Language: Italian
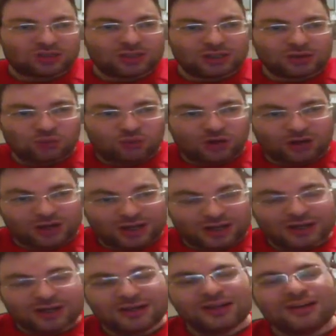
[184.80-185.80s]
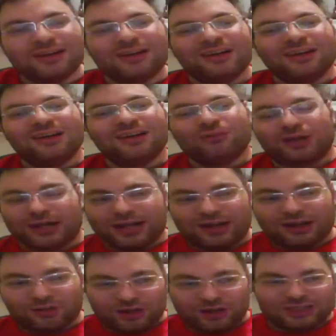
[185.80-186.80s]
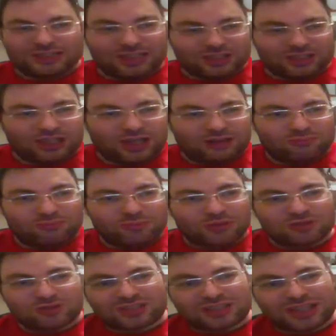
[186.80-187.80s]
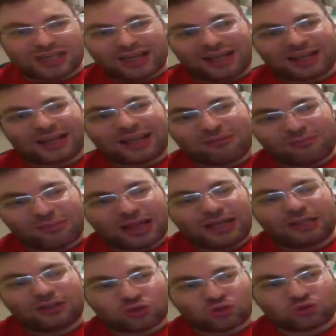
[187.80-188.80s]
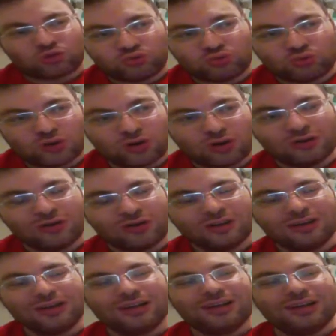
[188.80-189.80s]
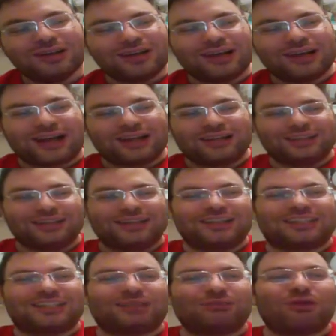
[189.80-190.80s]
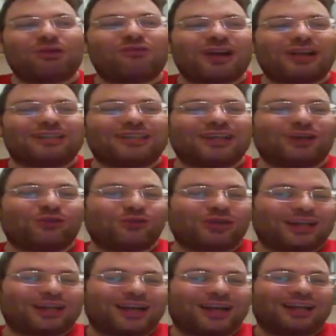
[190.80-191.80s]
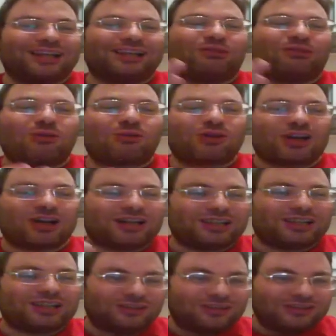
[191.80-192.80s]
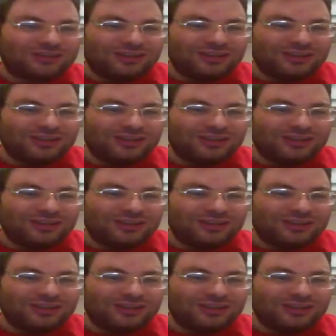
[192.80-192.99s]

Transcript: di cuore perché questa Champions è anche merito suo grandissimo Valterone grande uomo ragno